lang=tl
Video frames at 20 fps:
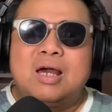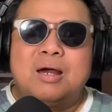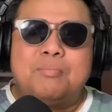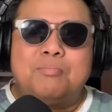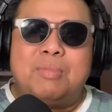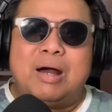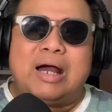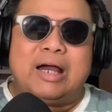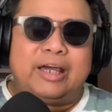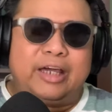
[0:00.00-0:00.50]

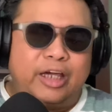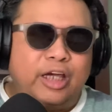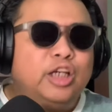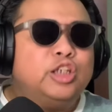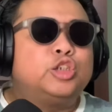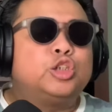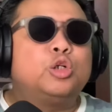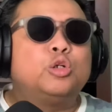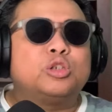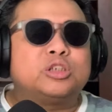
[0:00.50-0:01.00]
mga
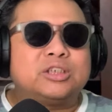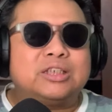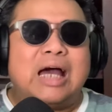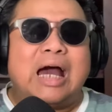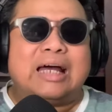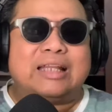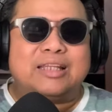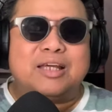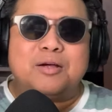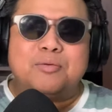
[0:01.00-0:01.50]
issues sa
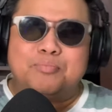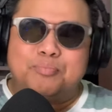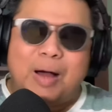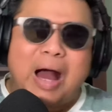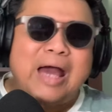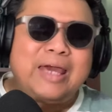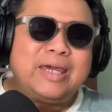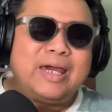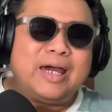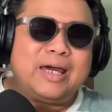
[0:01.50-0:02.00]
ating
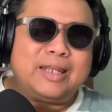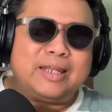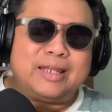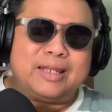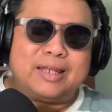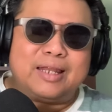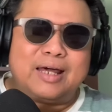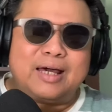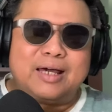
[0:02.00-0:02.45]
bayan.